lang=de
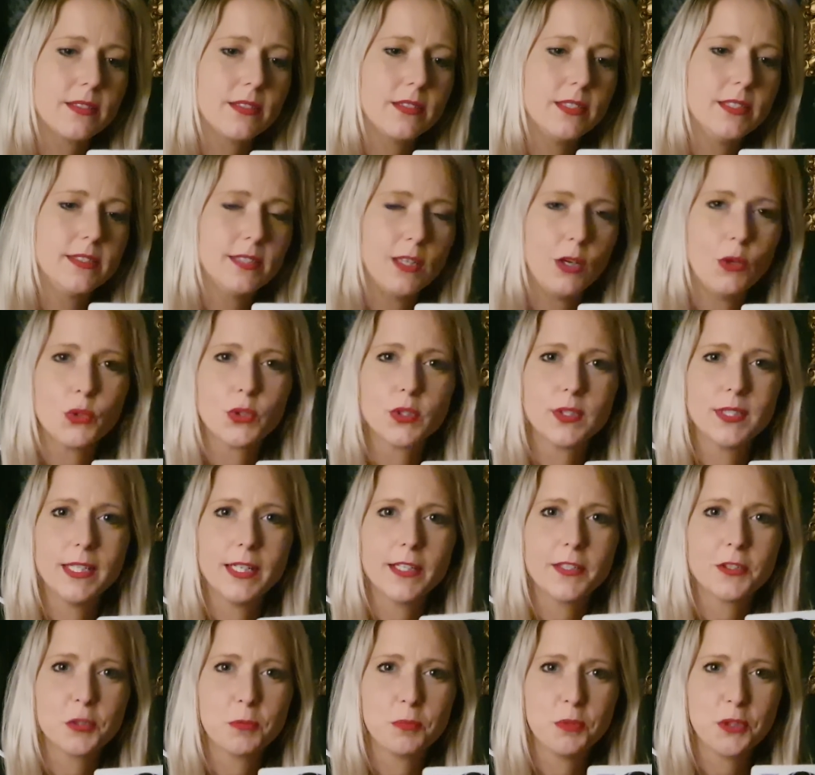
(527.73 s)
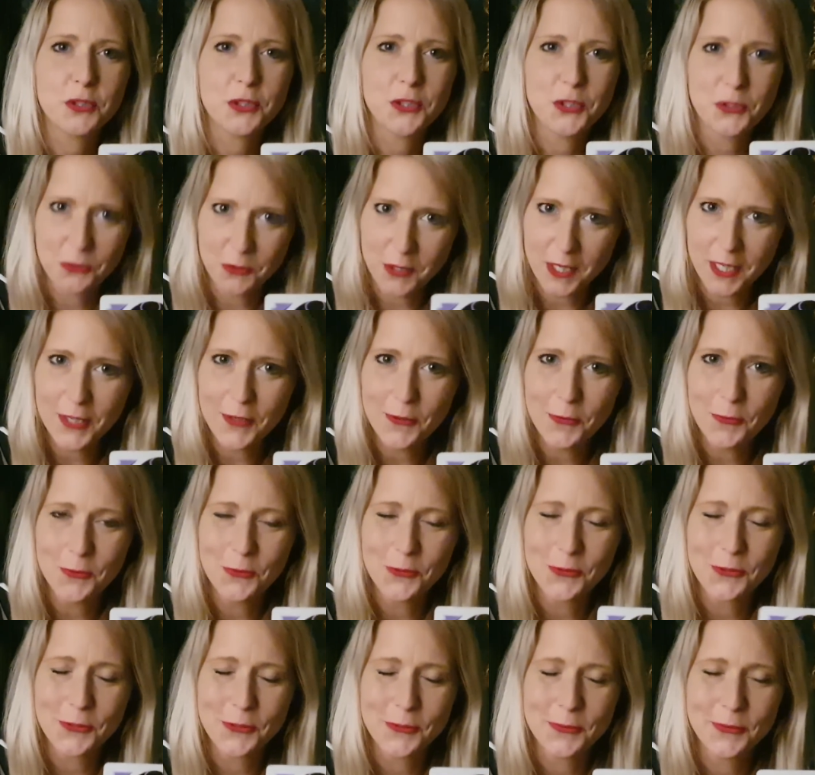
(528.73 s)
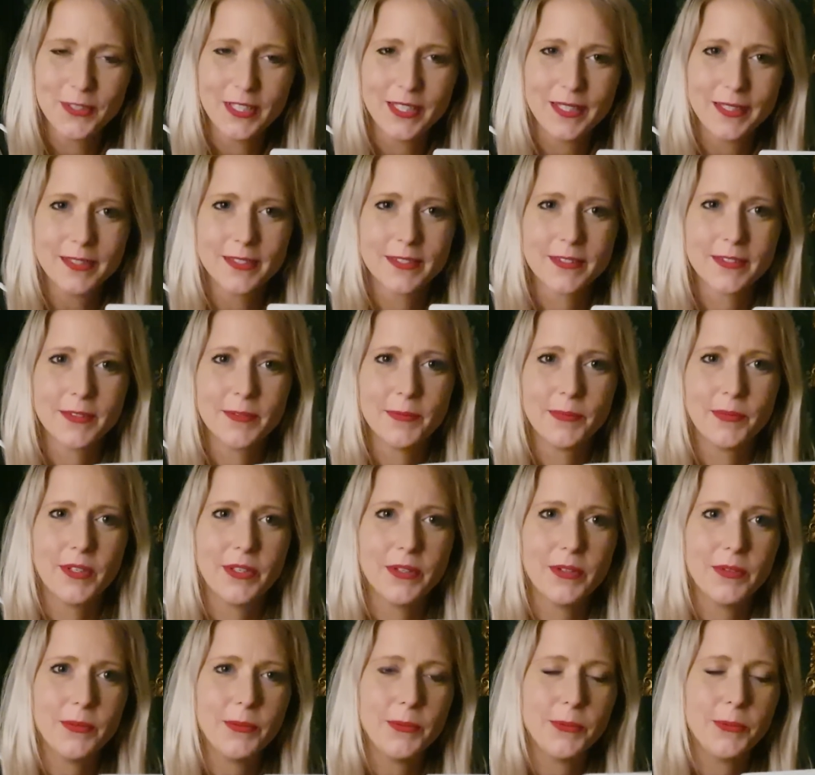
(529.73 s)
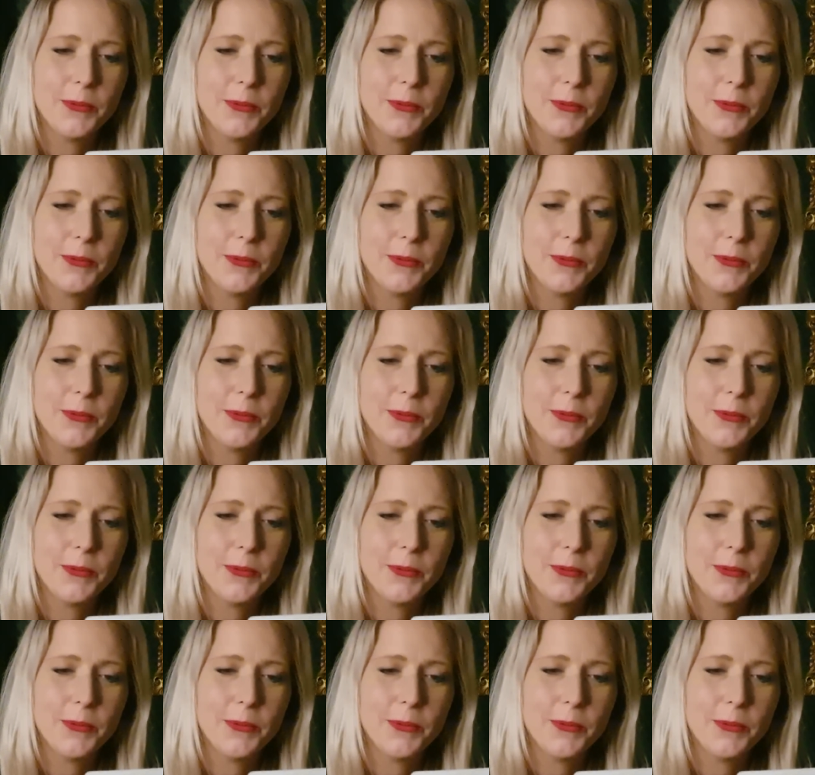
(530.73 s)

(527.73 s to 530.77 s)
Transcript: ist auch sehr spirituell unterwegs ne?